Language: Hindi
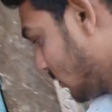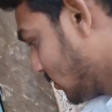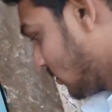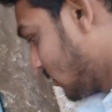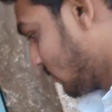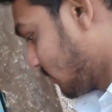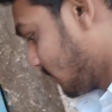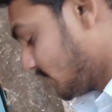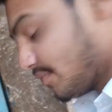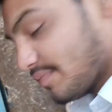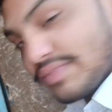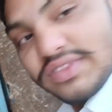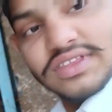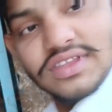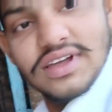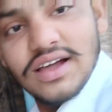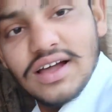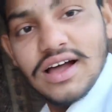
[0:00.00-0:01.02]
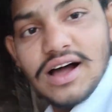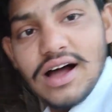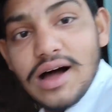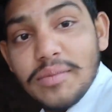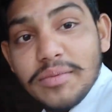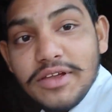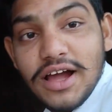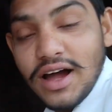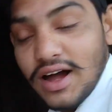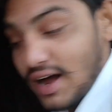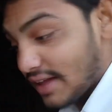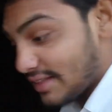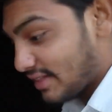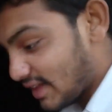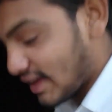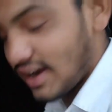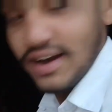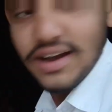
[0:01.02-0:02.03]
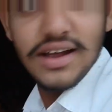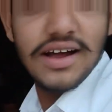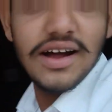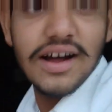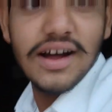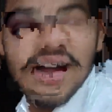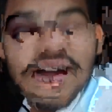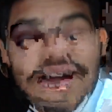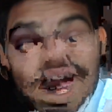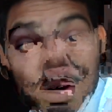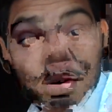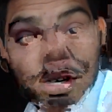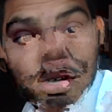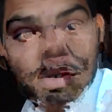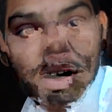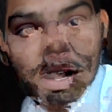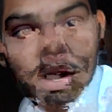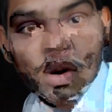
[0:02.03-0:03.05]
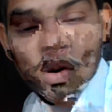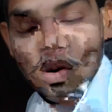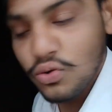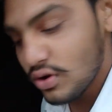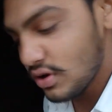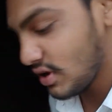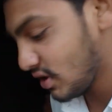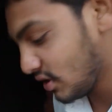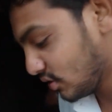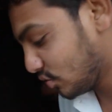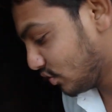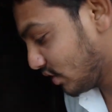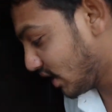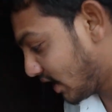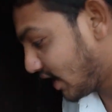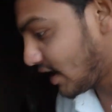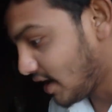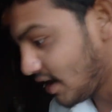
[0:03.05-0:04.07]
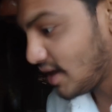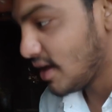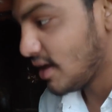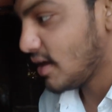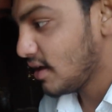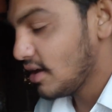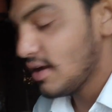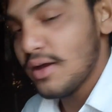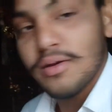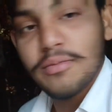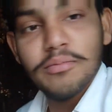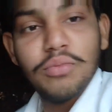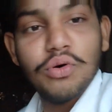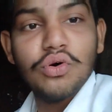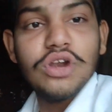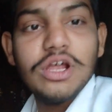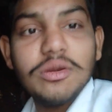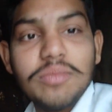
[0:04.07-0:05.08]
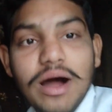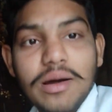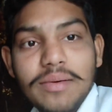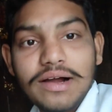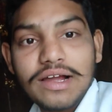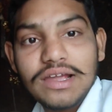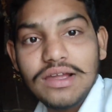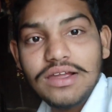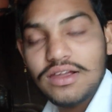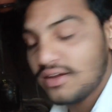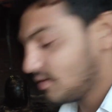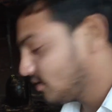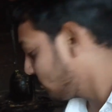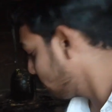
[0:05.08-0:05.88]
के दिखा अब यह अंदर आ गया हूँ संगवारी हो तो यहाँ भोले बाबा के